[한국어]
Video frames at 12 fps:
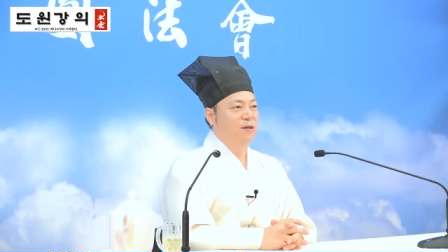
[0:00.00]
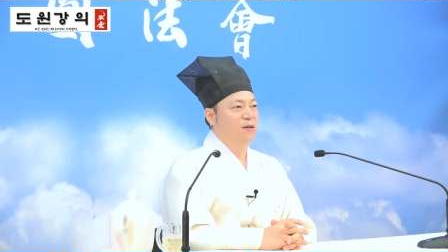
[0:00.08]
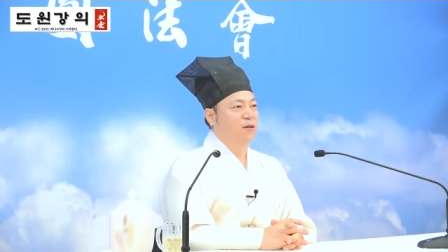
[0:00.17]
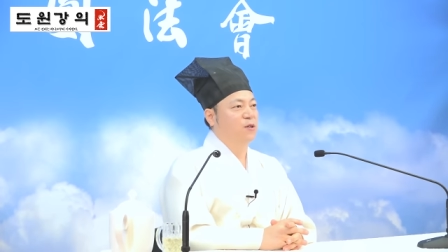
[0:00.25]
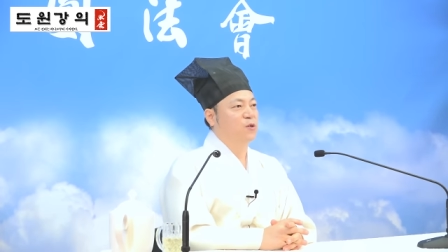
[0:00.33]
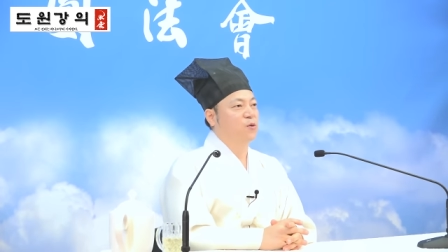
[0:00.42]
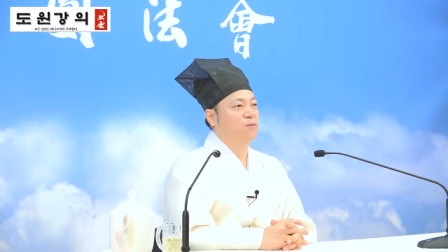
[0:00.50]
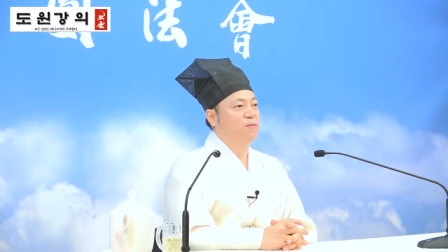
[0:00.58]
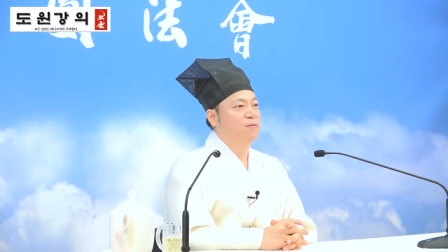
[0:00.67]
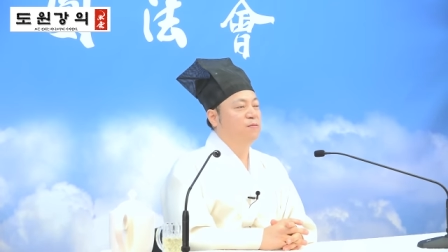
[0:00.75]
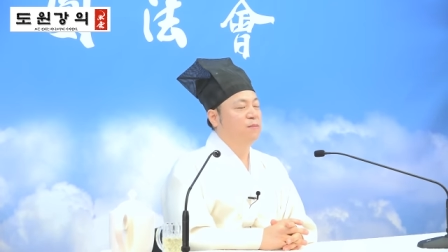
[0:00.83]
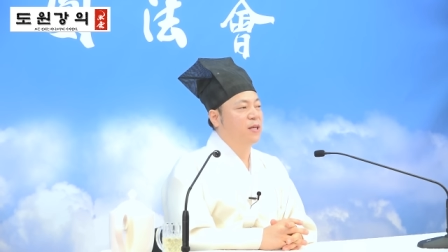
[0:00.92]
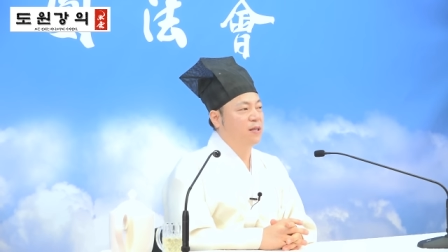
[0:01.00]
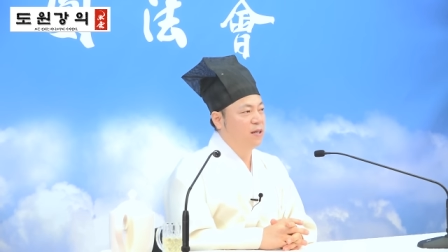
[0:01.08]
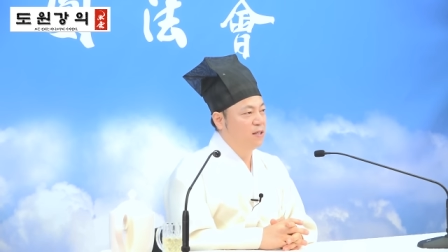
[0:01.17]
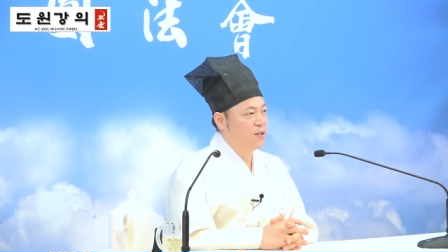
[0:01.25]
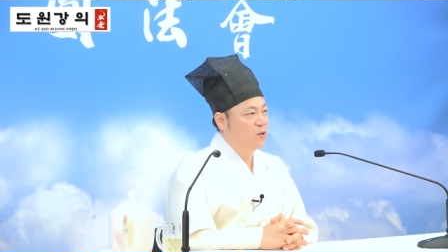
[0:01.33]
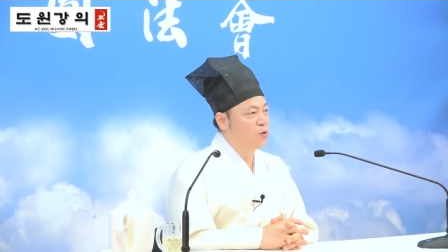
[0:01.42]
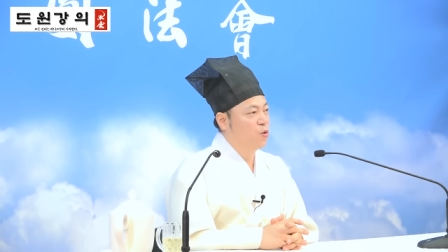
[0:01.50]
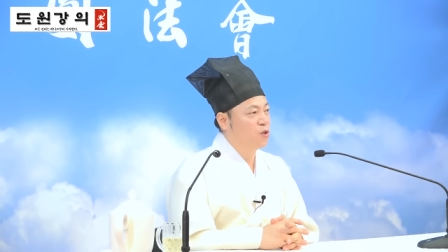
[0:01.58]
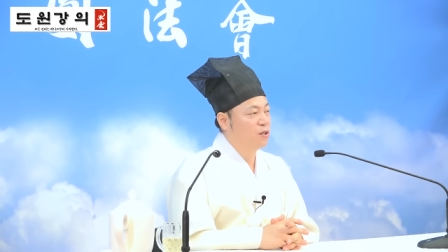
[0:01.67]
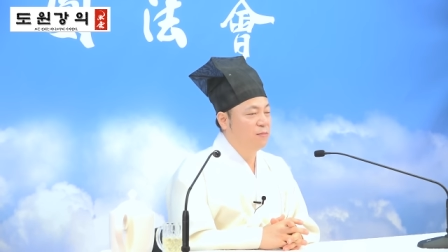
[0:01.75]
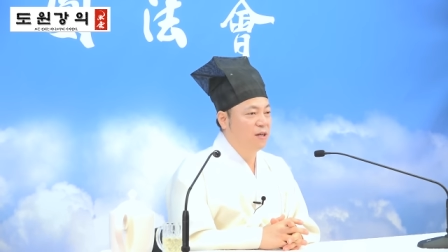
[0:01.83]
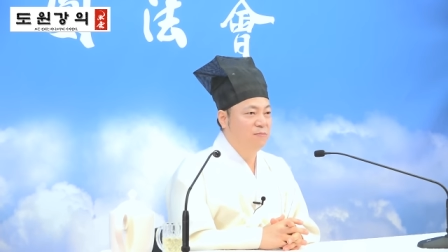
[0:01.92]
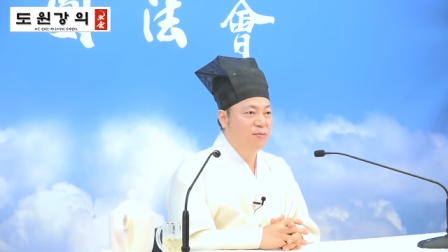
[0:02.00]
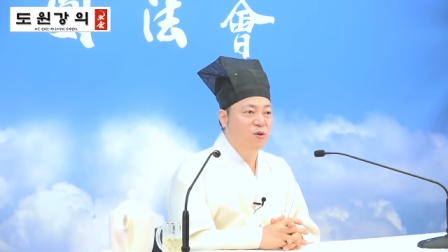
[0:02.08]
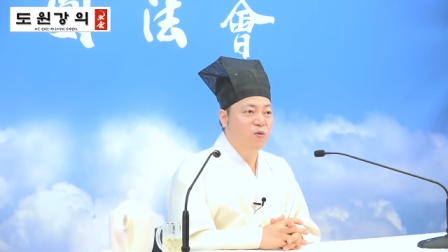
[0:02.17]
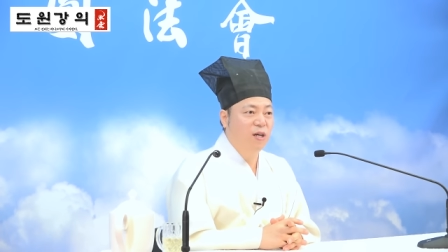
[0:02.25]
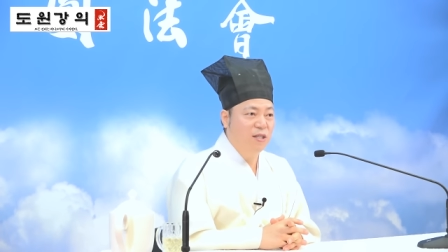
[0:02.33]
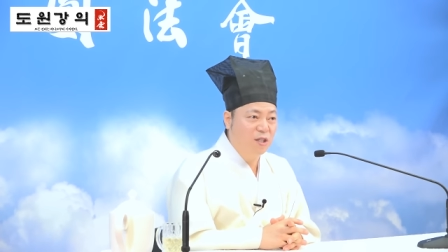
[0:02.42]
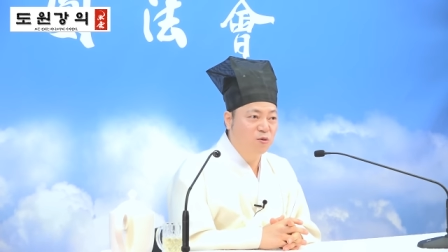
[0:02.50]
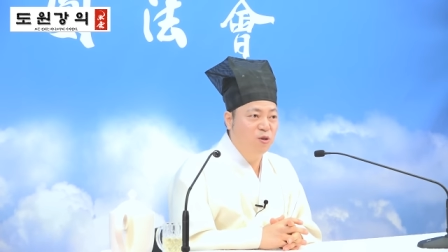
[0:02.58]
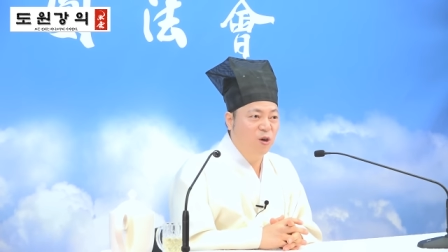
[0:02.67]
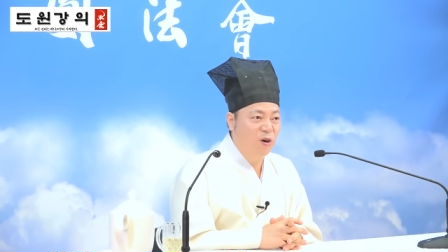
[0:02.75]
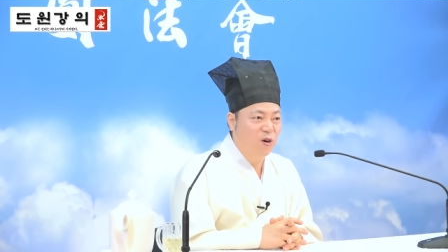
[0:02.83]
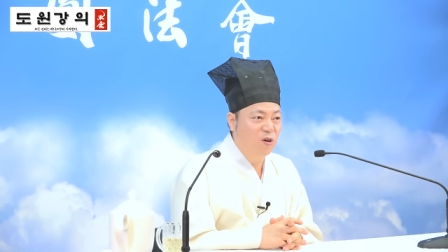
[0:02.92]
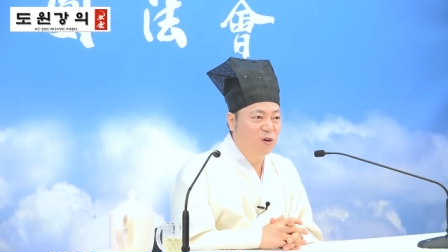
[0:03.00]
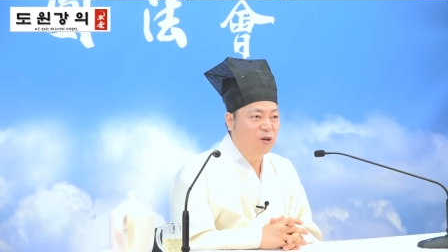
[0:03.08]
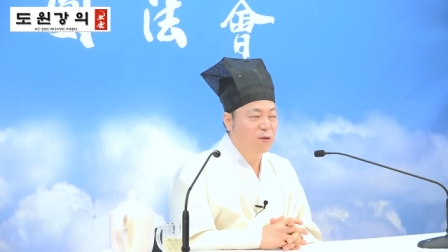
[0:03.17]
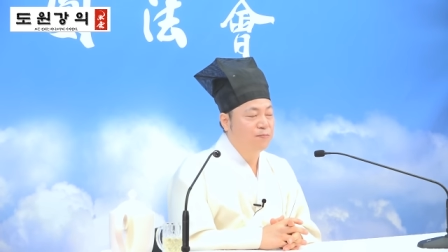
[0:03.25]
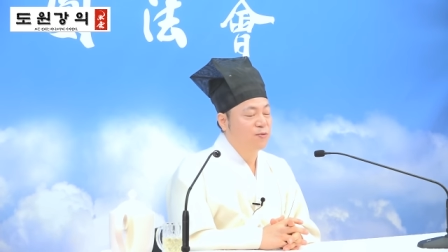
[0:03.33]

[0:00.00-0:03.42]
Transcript: 어, 좀 대단히 조심할 필요가 있고요.